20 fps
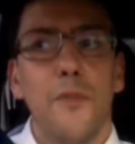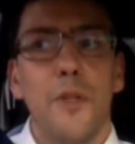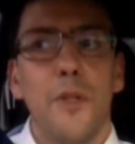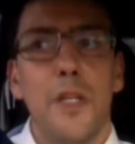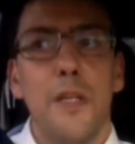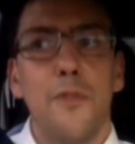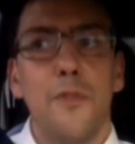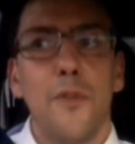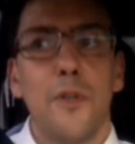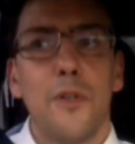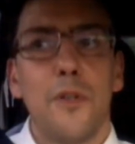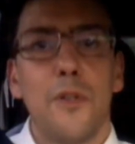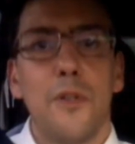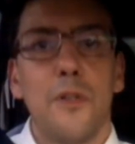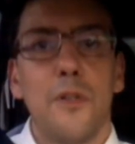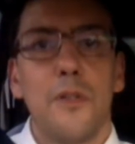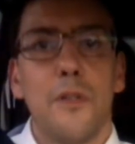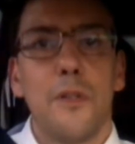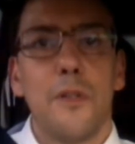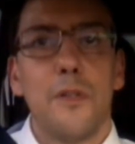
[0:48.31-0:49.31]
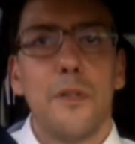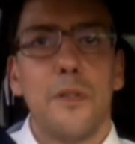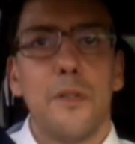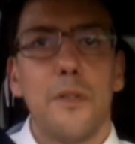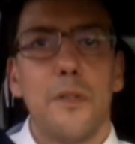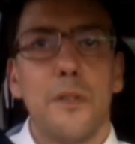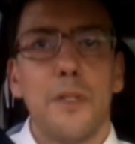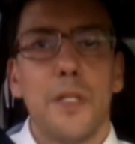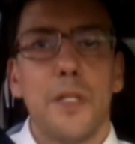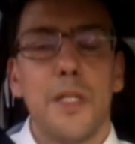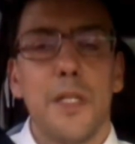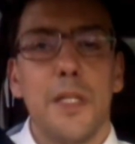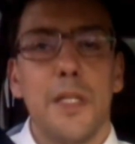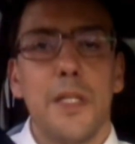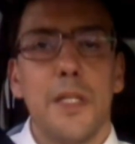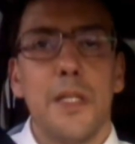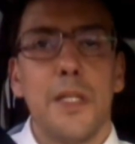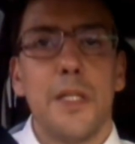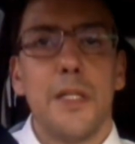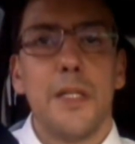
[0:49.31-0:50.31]
volevo
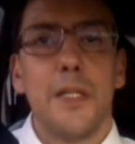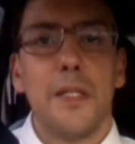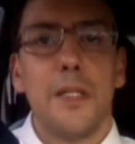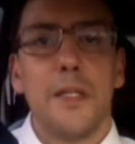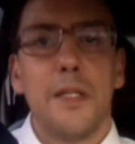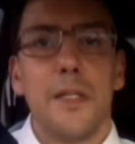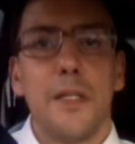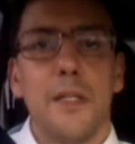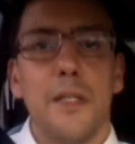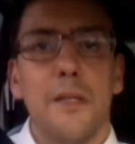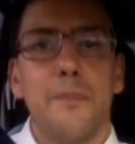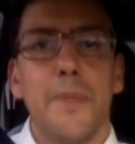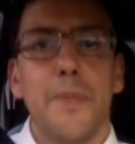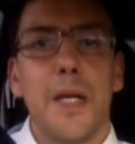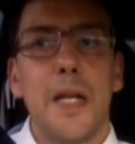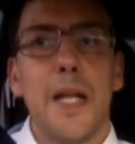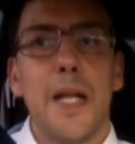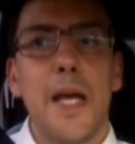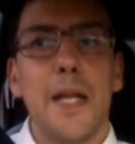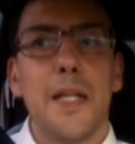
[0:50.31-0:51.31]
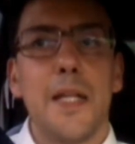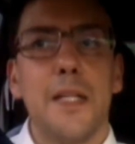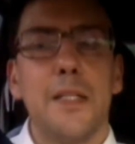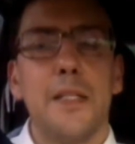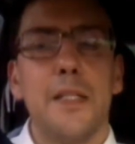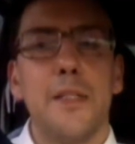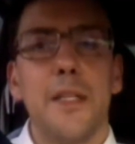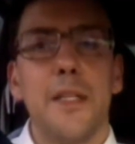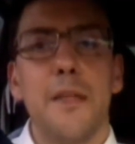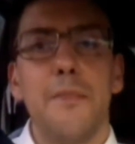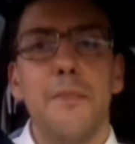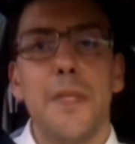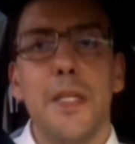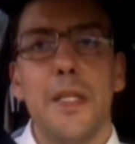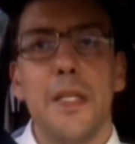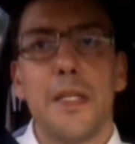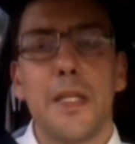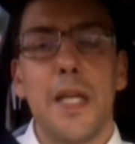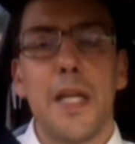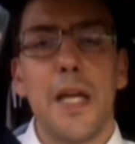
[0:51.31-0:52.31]
eh, parlare di
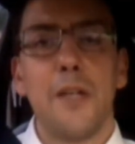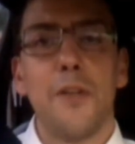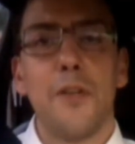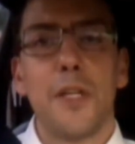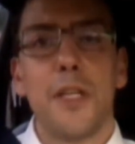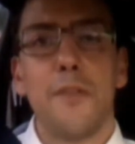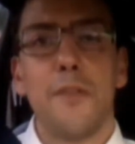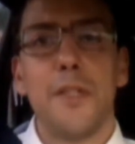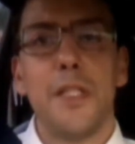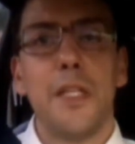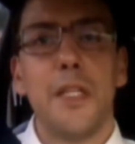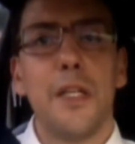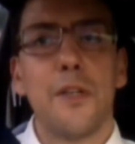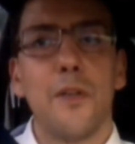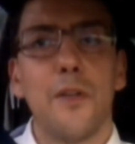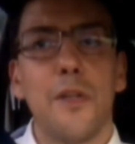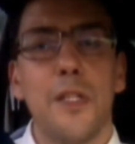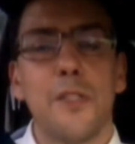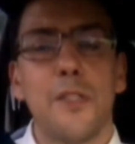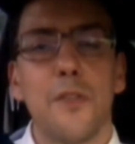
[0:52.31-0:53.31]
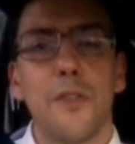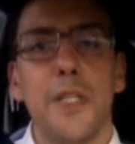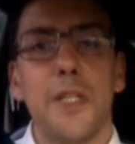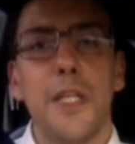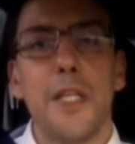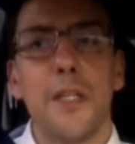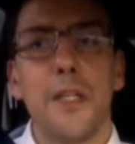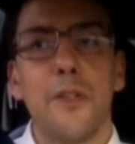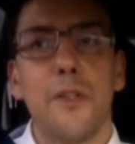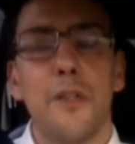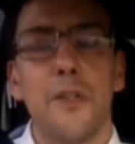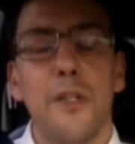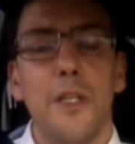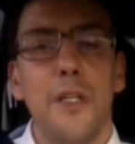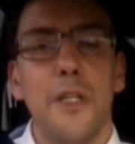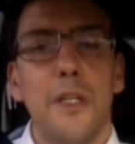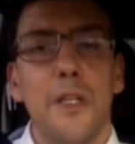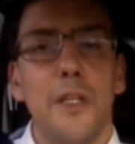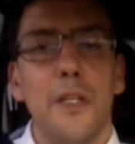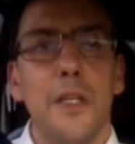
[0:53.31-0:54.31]
temi che hanno a che vedere con l'esoterico
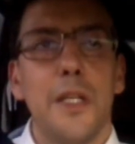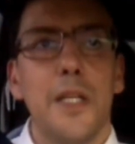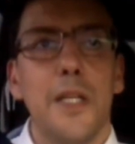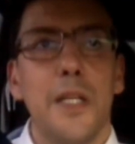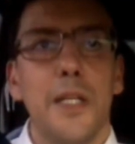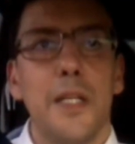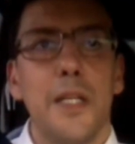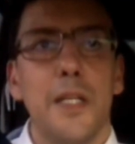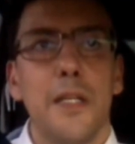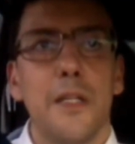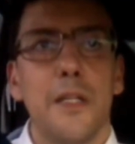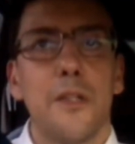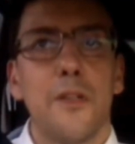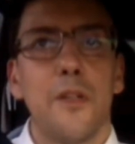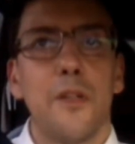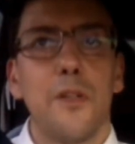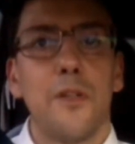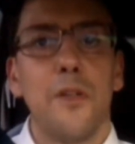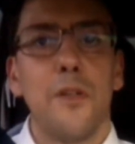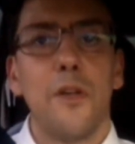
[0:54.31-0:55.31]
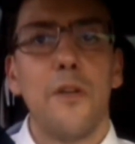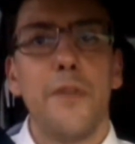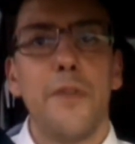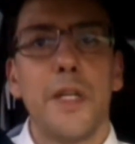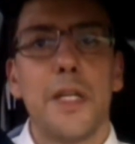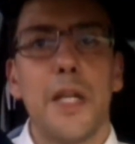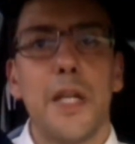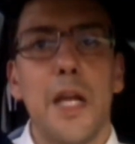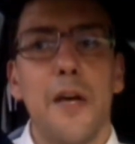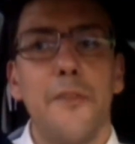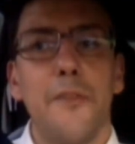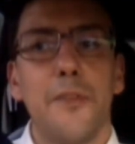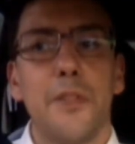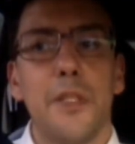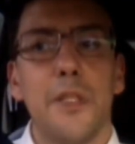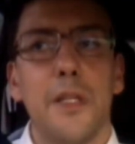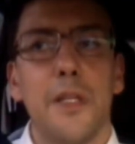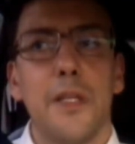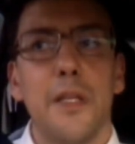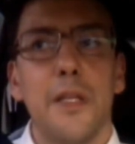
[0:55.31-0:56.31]
eh, con
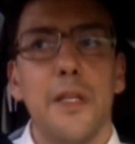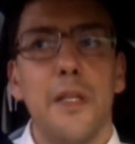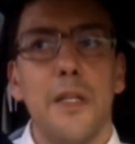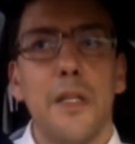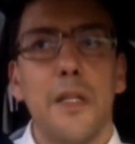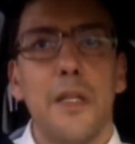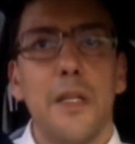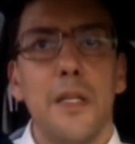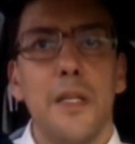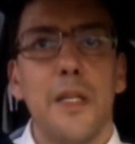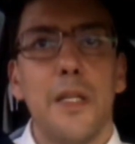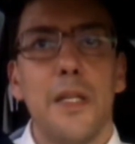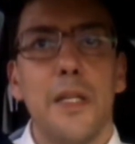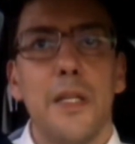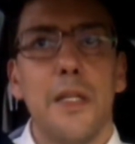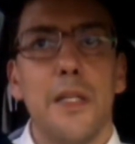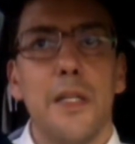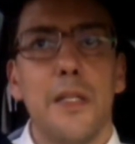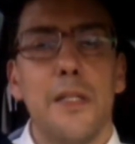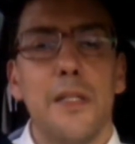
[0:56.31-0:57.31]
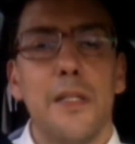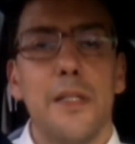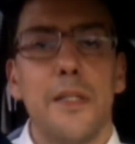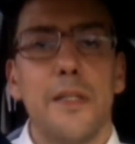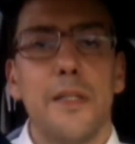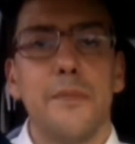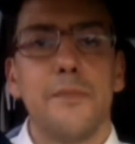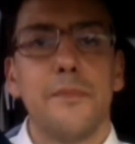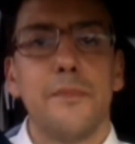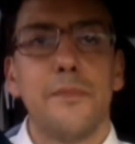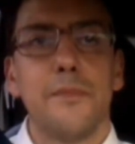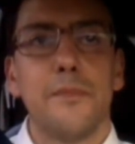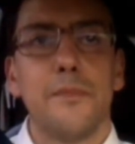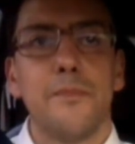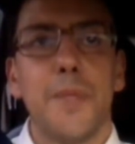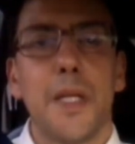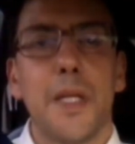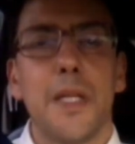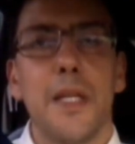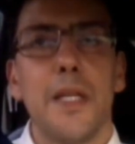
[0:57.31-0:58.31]
lovecraft eh,
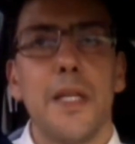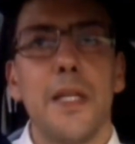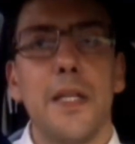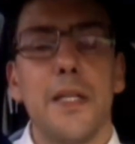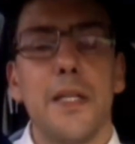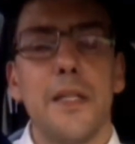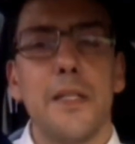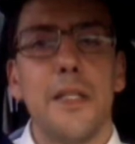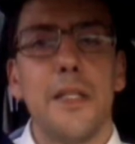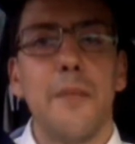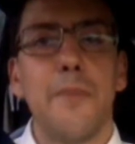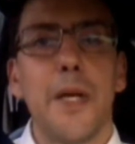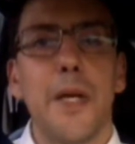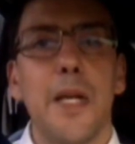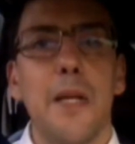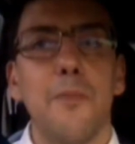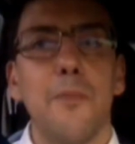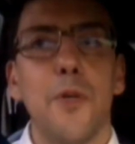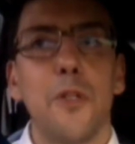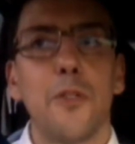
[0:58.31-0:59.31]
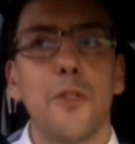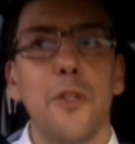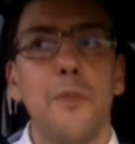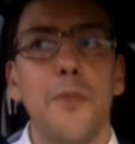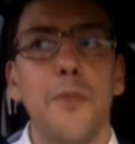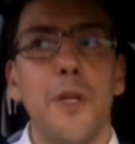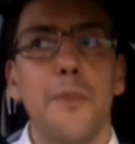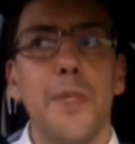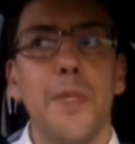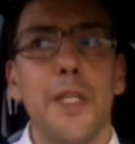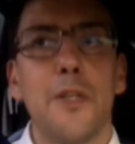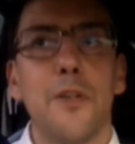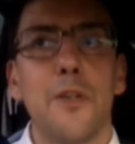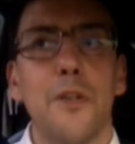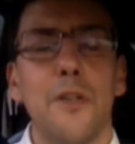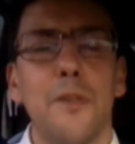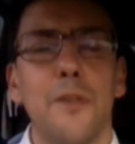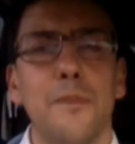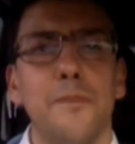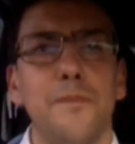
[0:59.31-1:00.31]
perché ne parla molto il mio
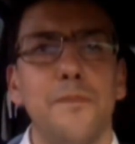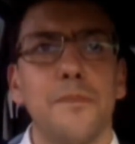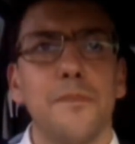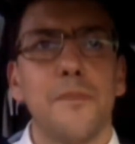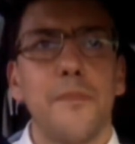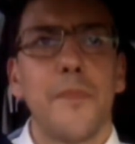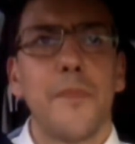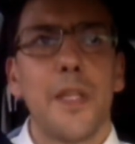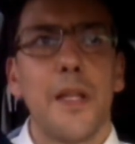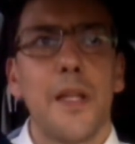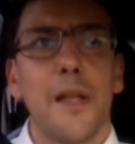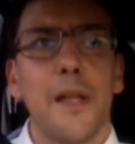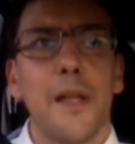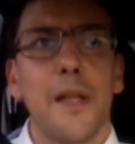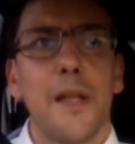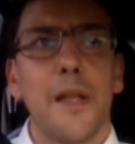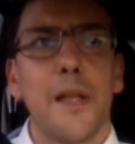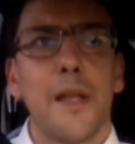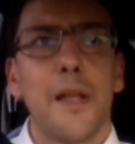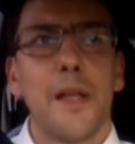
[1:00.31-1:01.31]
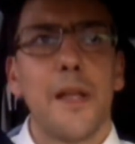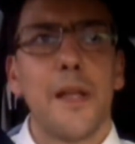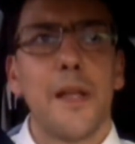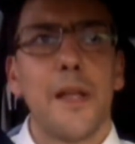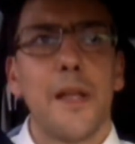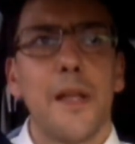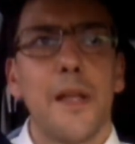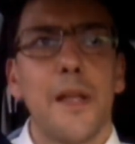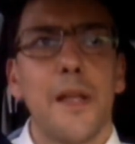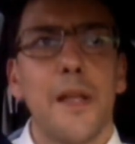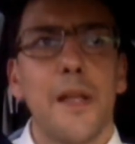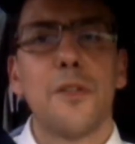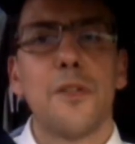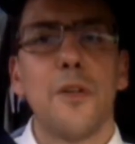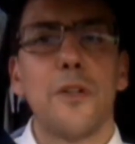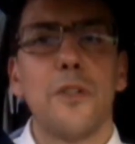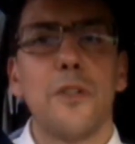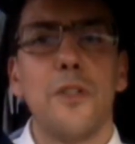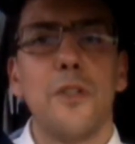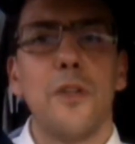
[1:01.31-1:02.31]
amico scordo i
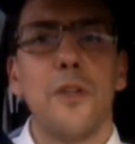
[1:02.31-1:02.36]
nomi.